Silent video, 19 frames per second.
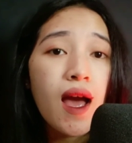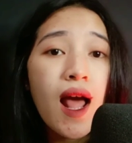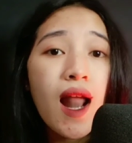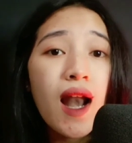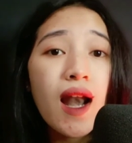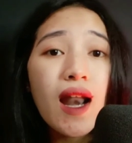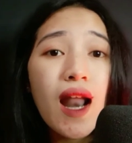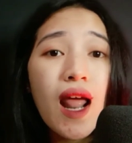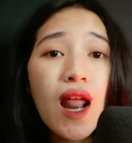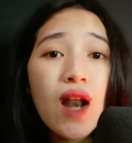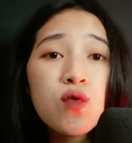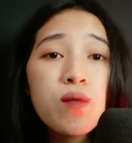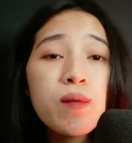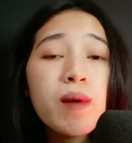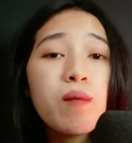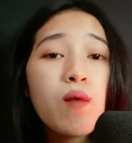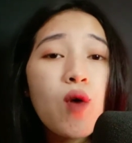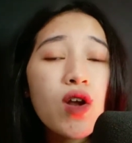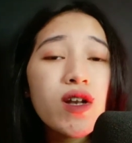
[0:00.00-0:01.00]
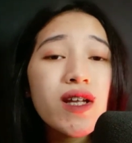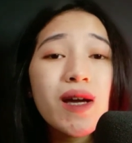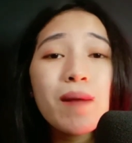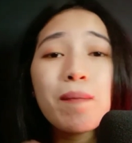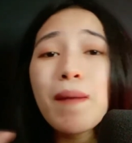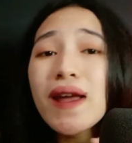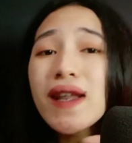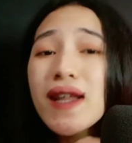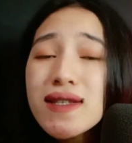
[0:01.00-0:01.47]
Lalu memohon
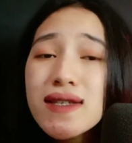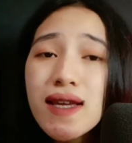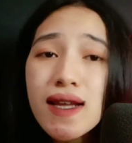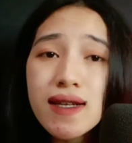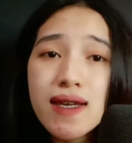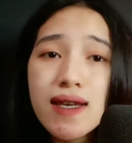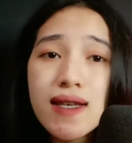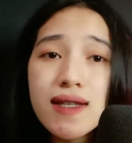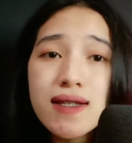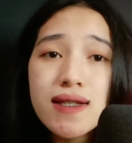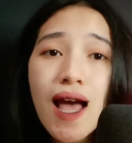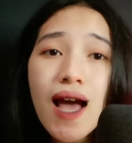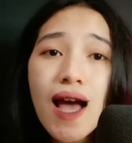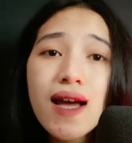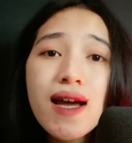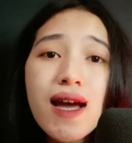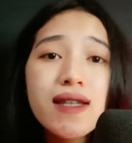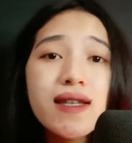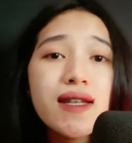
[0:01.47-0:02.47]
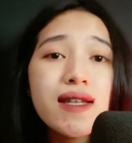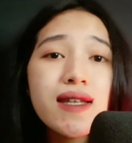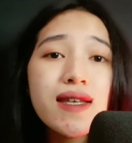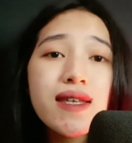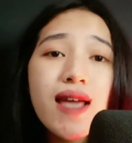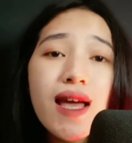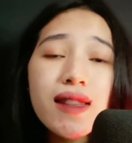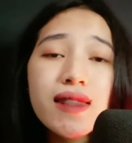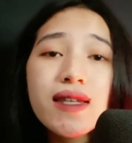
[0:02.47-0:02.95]
kepada Jenkins agar
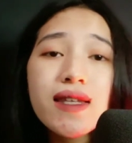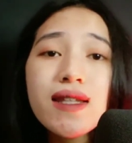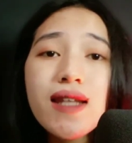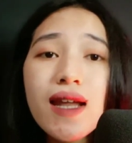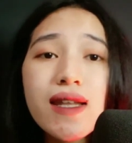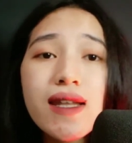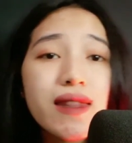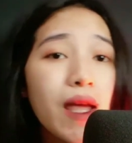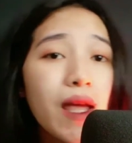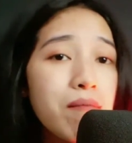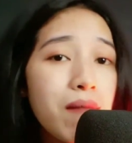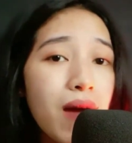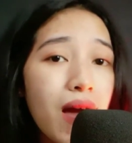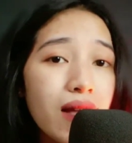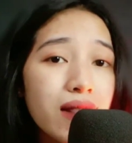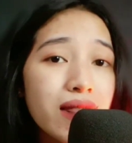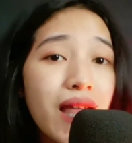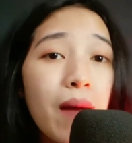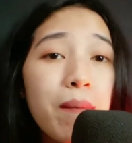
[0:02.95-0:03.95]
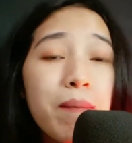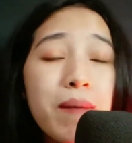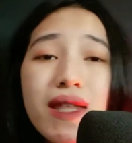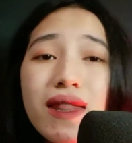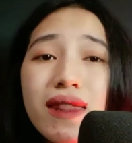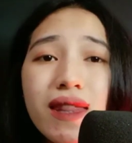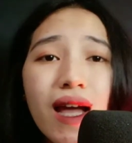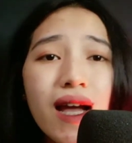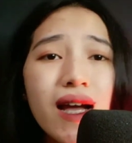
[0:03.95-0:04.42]
dirinya tidak ditembak.
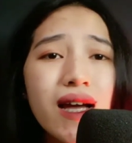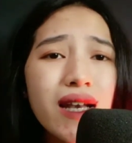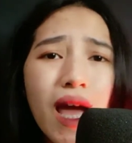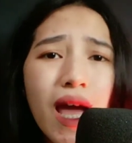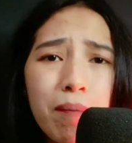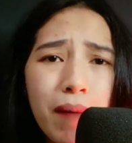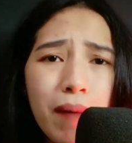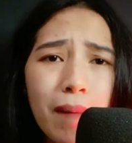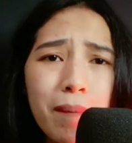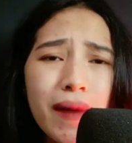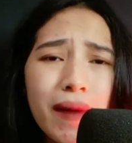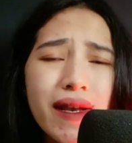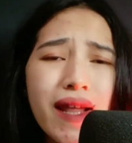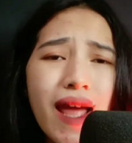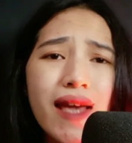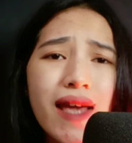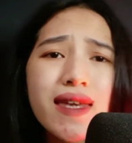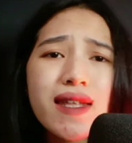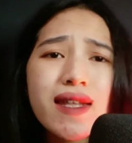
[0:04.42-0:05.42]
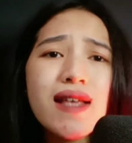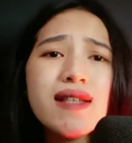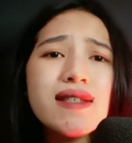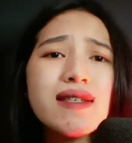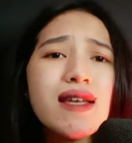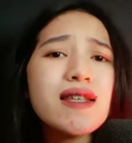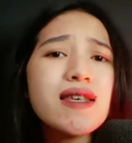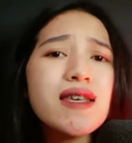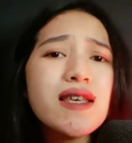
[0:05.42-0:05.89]
Tapi entah kenapa pada akhirnya
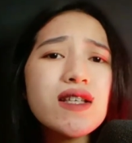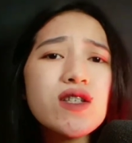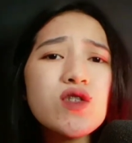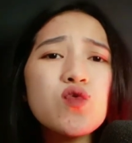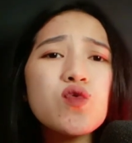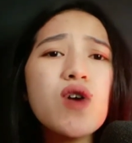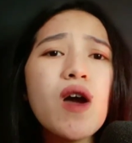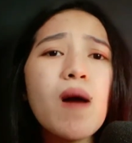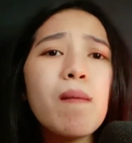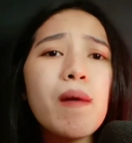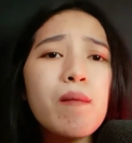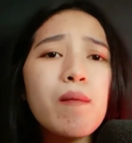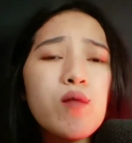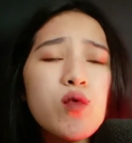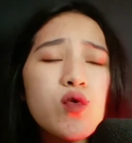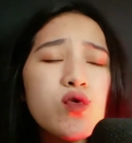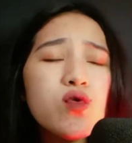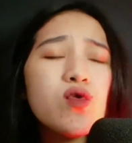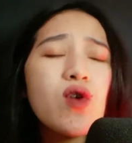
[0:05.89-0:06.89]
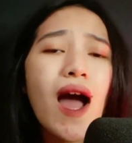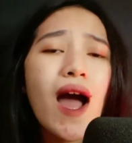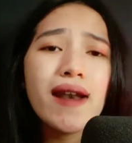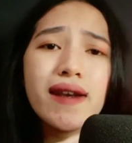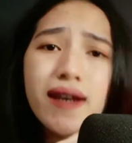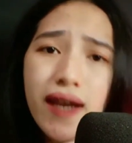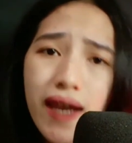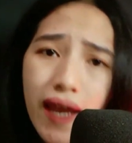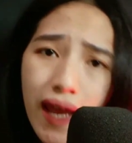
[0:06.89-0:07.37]
Jenkins juga membunuh
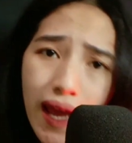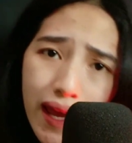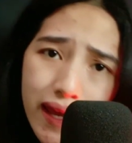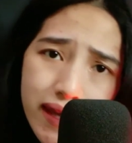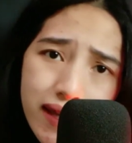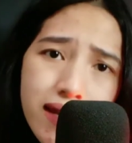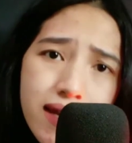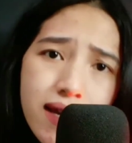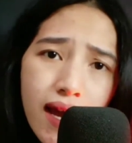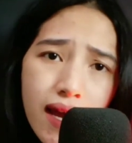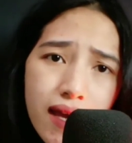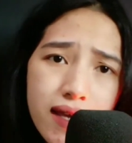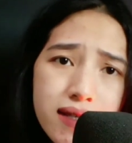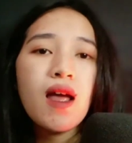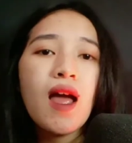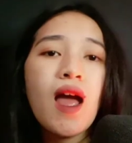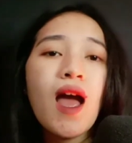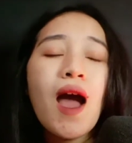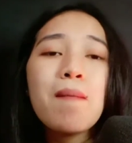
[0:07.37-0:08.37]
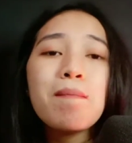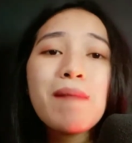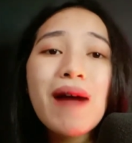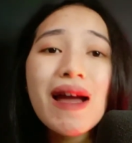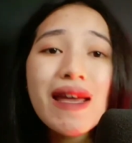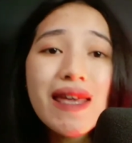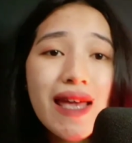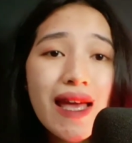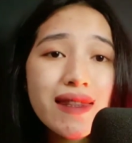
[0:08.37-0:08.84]
Andrea ini guys.
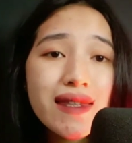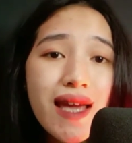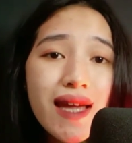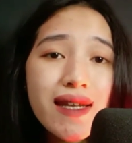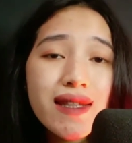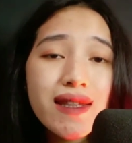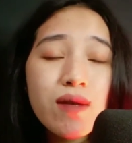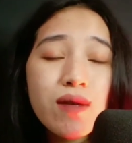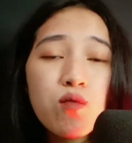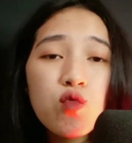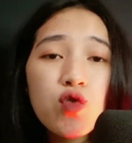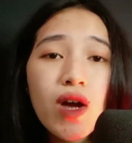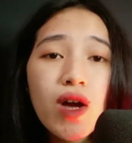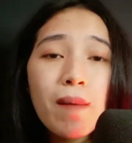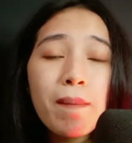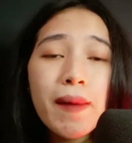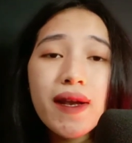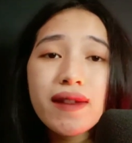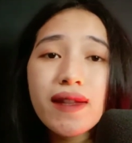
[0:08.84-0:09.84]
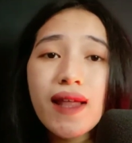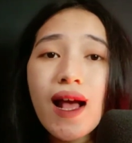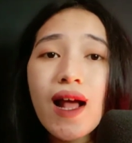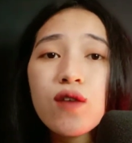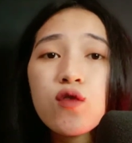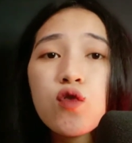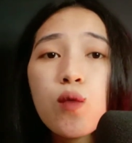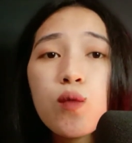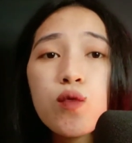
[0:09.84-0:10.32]
Mayatnya ditemukan pada
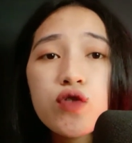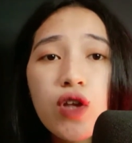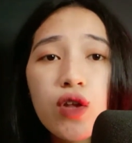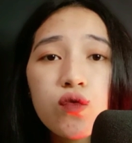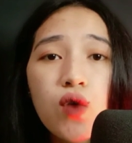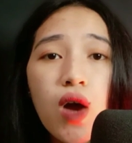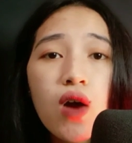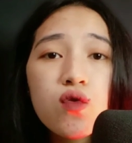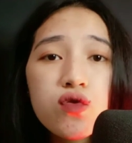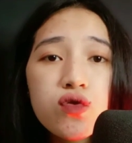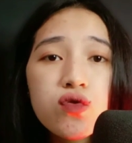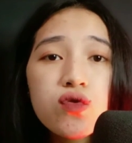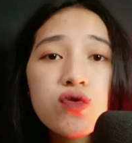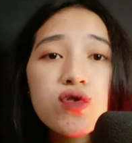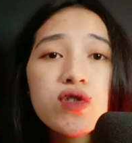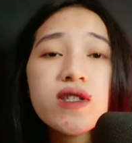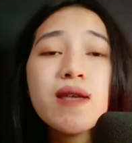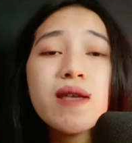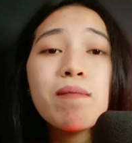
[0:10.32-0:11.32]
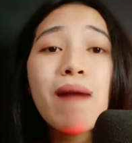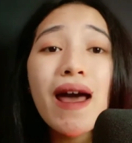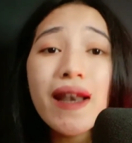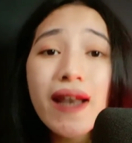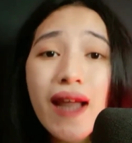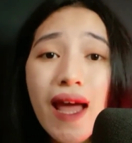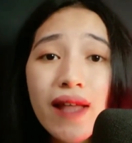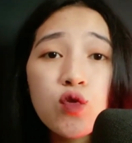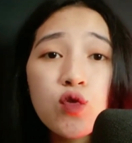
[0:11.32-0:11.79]
tanggal 21 Agustus di
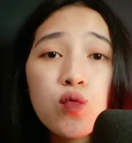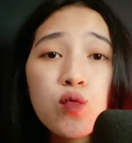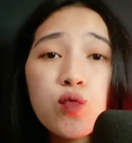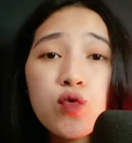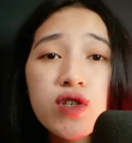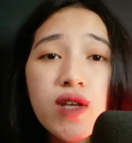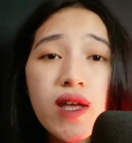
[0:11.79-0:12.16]
mana tubuhnya